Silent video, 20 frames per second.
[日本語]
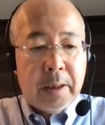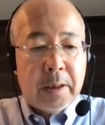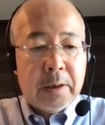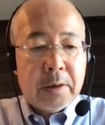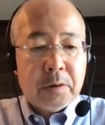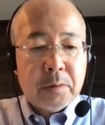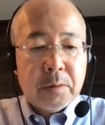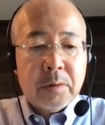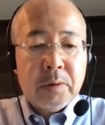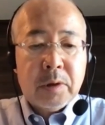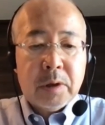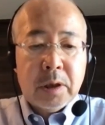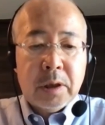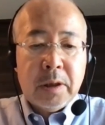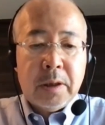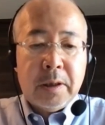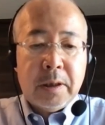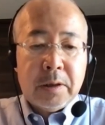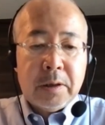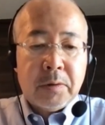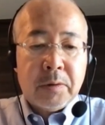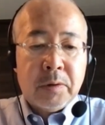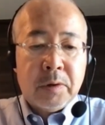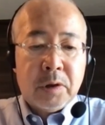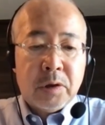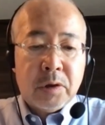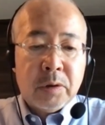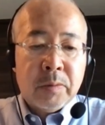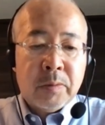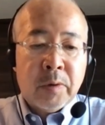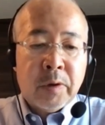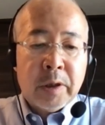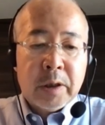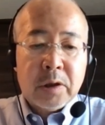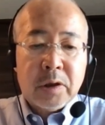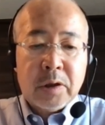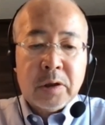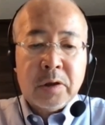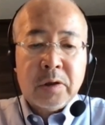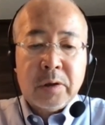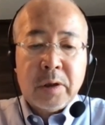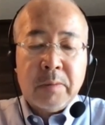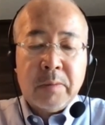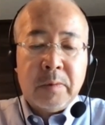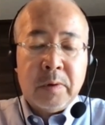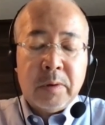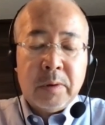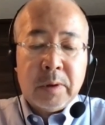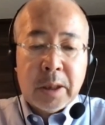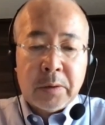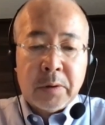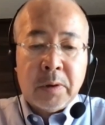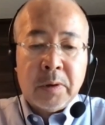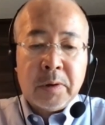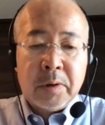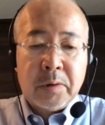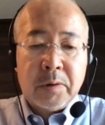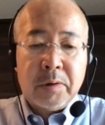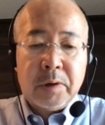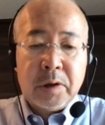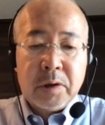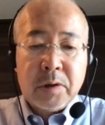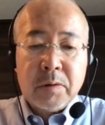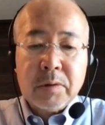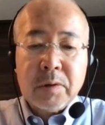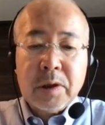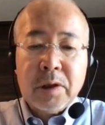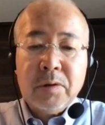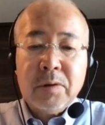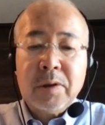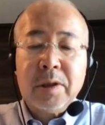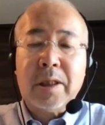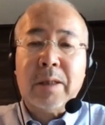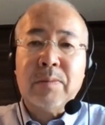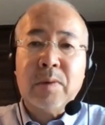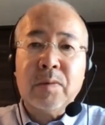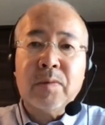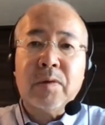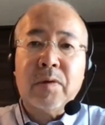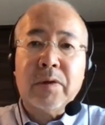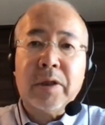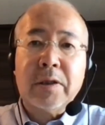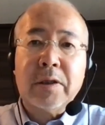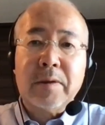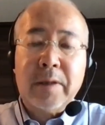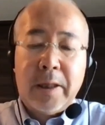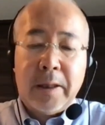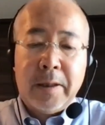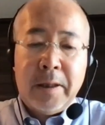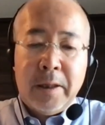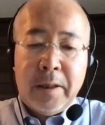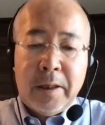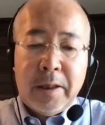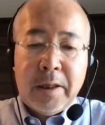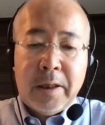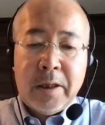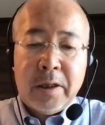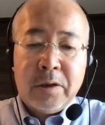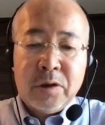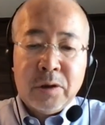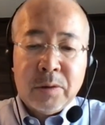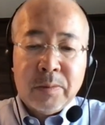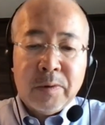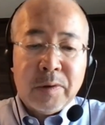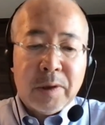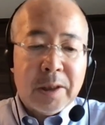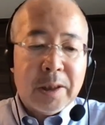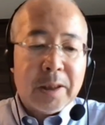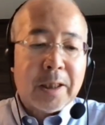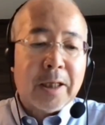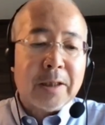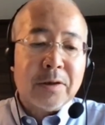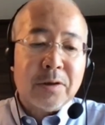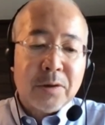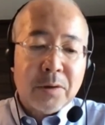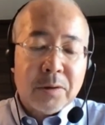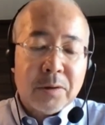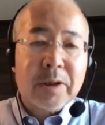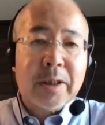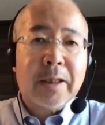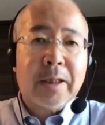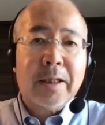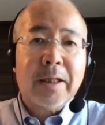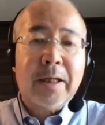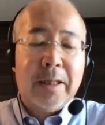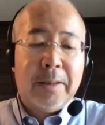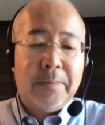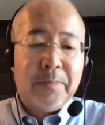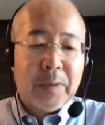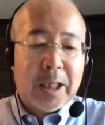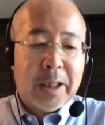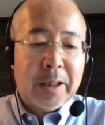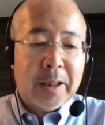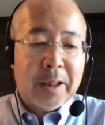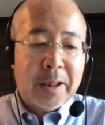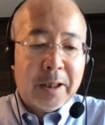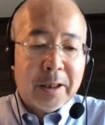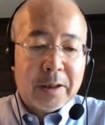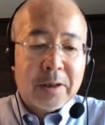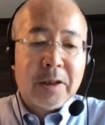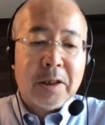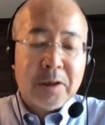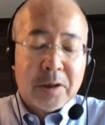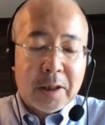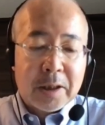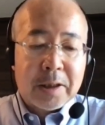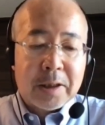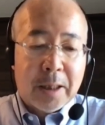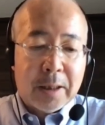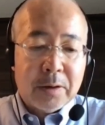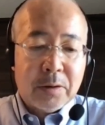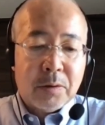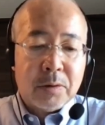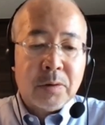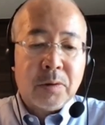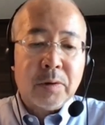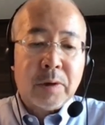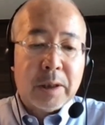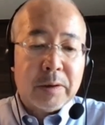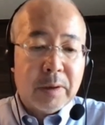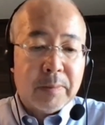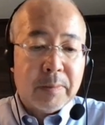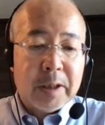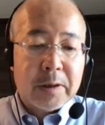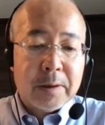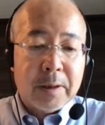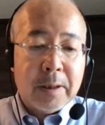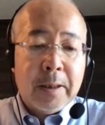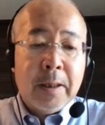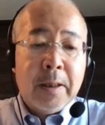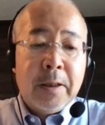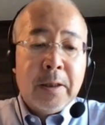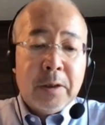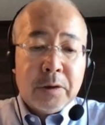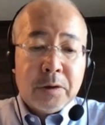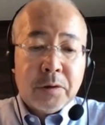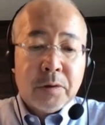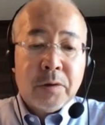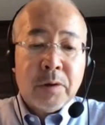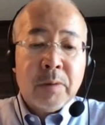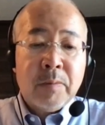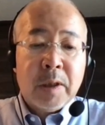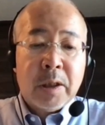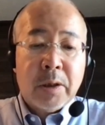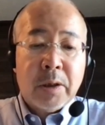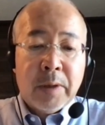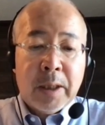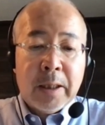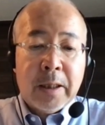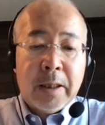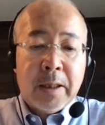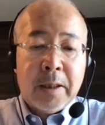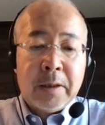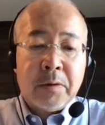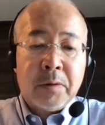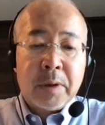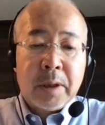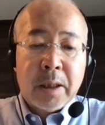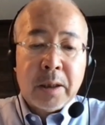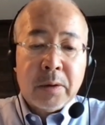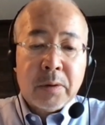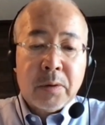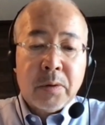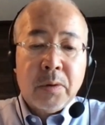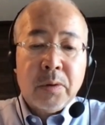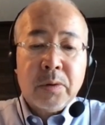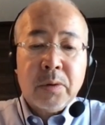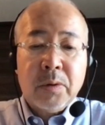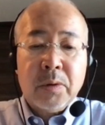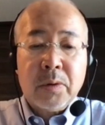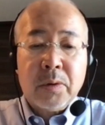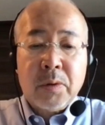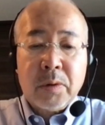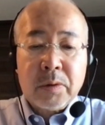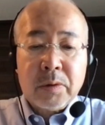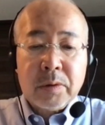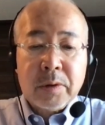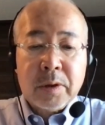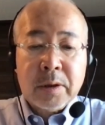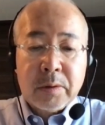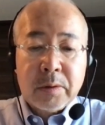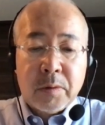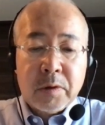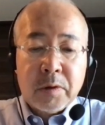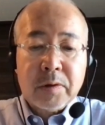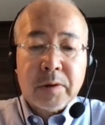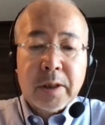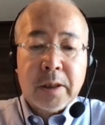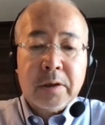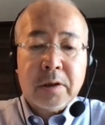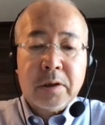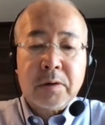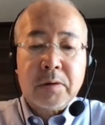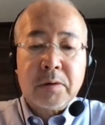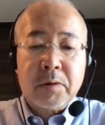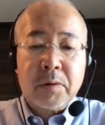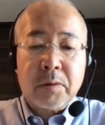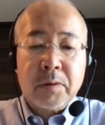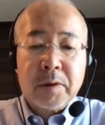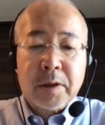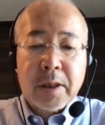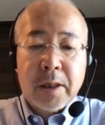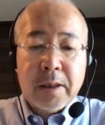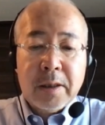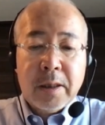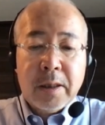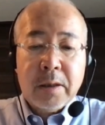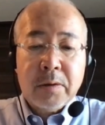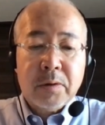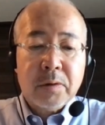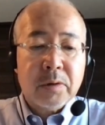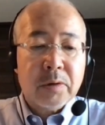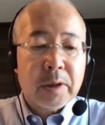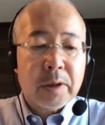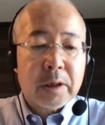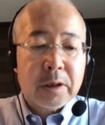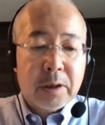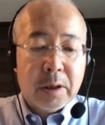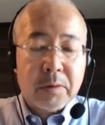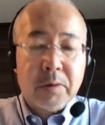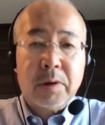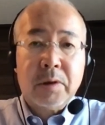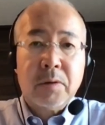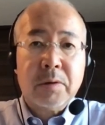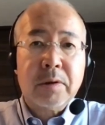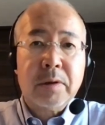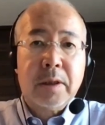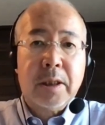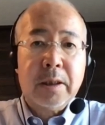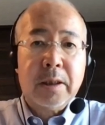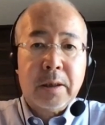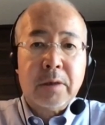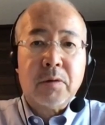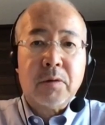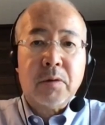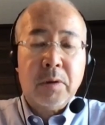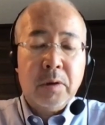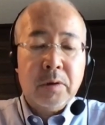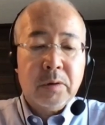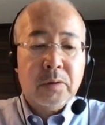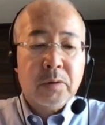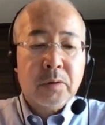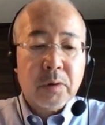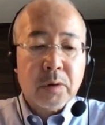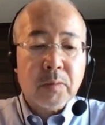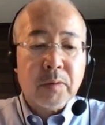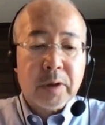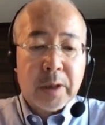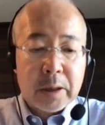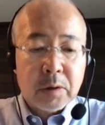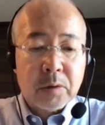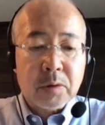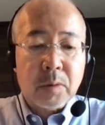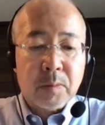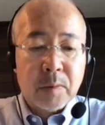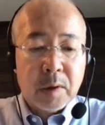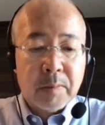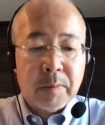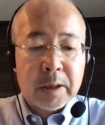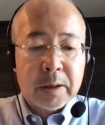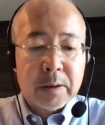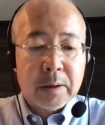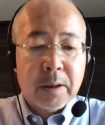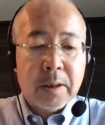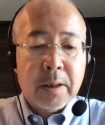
そのうちその自由貿易システムなど、その自国に有利な部分をですね、十分に活用しながら発展してきたということは言えます。その意味では、現行の国際秩序の最大の受益者の一つであったということもできると思います。